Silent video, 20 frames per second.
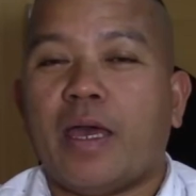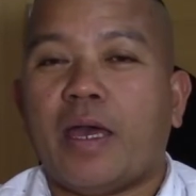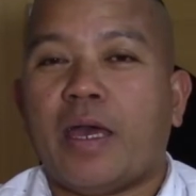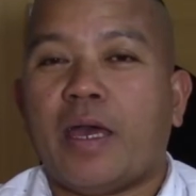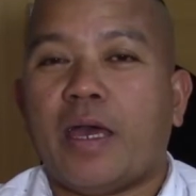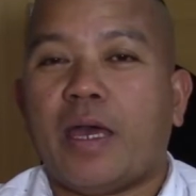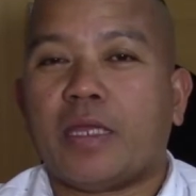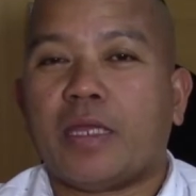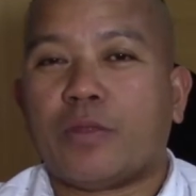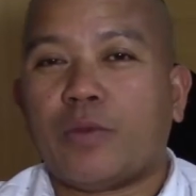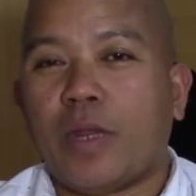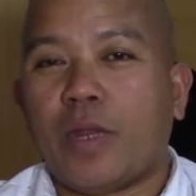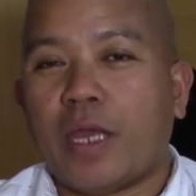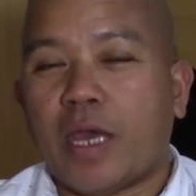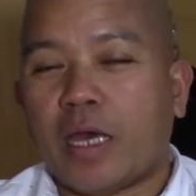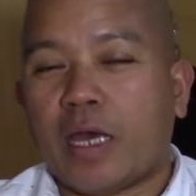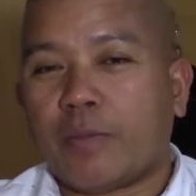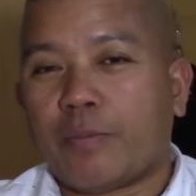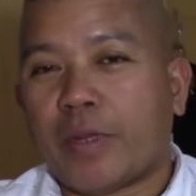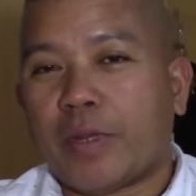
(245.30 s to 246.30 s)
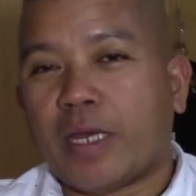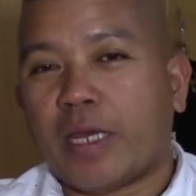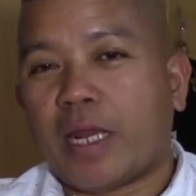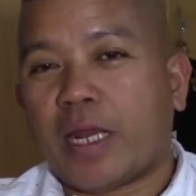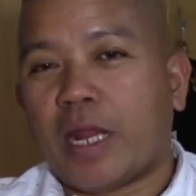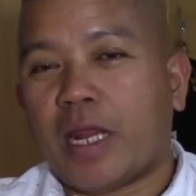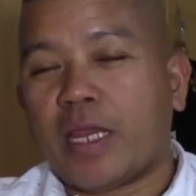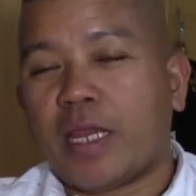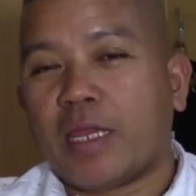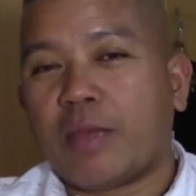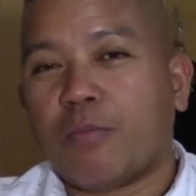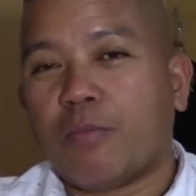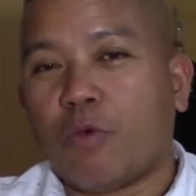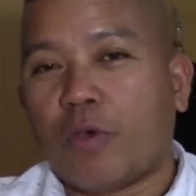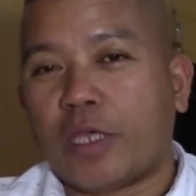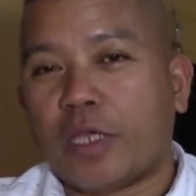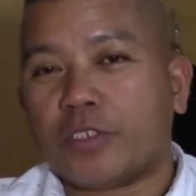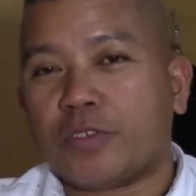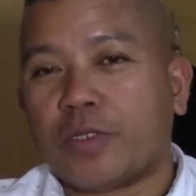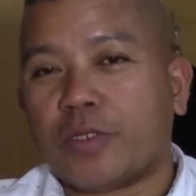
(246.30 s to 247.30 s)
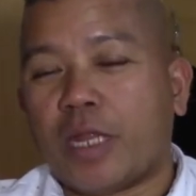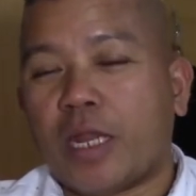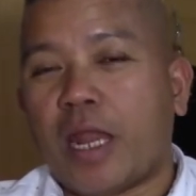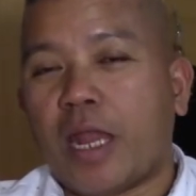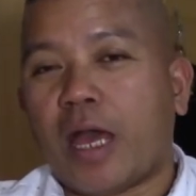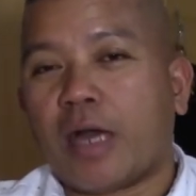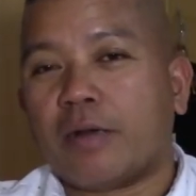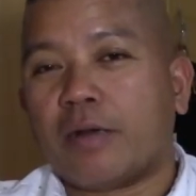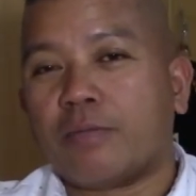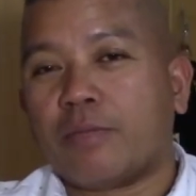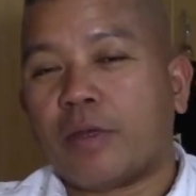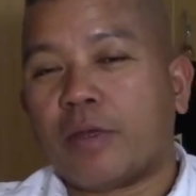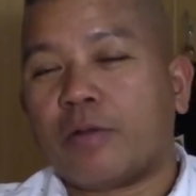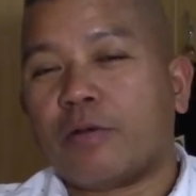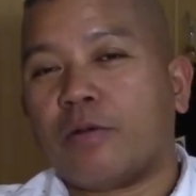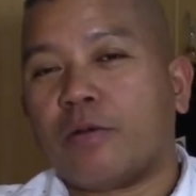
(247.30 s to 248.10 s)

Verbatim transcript: Actually, ang pinag-aralan niya, vocational lang. Pero,